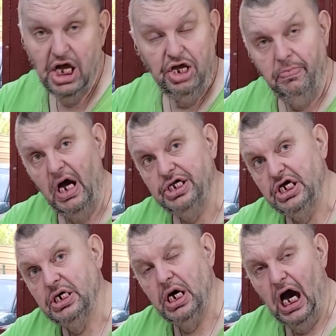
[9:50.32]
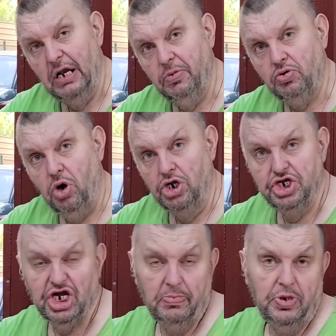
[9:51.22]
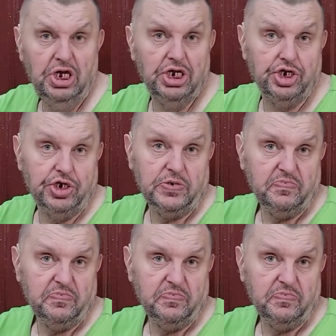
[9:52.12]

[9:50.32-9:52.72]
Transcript: I ma je... albo chodzić, albo jeździć.